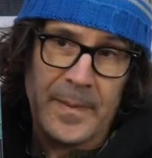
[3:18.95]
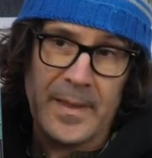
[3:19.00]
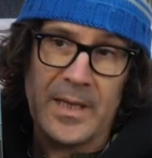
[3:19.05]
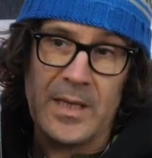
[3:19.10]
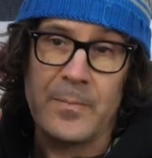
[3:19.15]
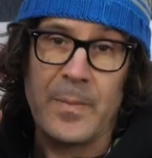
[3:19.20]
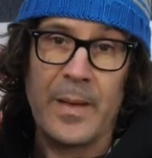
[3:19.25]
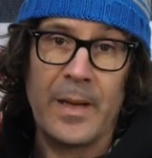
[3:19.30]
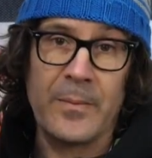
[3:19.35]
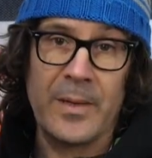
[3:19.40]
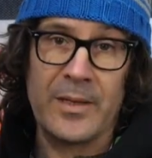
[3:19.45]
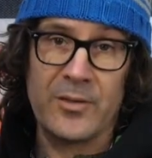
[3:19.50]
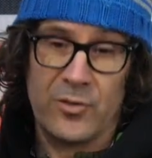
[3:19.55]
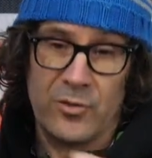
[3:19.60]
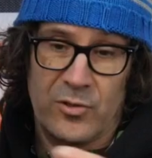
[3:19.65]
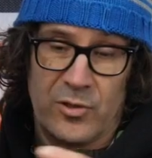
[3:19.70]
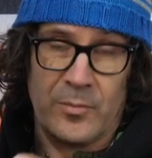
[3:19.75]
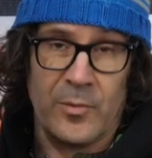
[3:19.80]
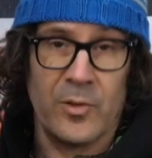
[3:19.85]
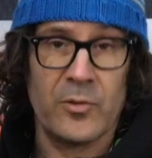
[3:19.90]
qui permettent
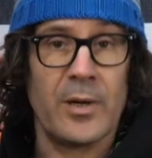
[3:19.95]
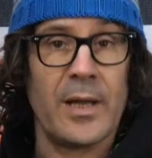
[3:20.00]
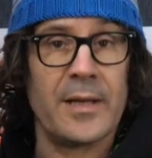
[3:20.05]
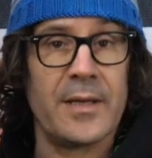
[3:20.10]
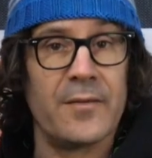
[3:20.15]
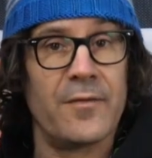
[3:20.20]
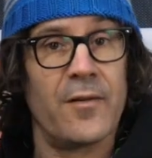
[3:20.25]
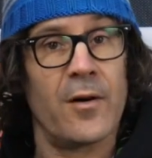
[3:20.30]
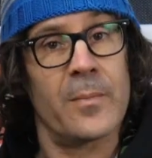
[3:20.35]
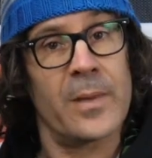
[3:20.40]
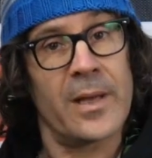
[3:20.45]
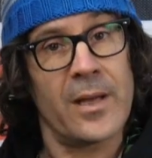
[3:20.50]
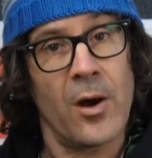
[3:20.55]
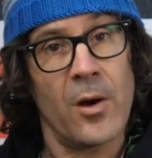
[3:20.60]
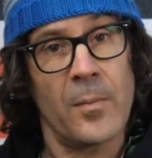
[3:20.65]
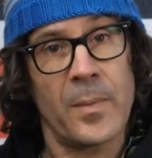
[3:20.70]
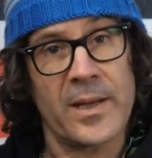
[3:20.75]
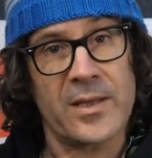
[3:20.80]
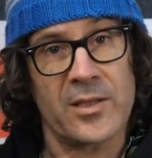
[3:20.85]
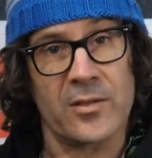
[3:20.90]
justement de la déformer
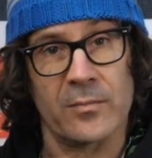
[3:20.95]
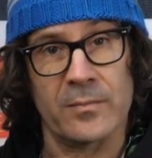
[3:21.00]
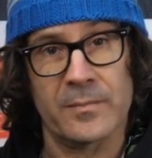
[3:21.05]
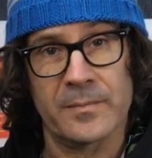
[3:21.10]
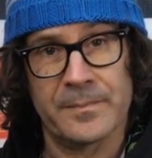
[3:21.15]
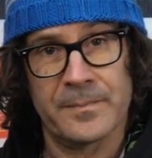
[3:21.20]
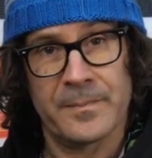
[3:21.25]
en pression.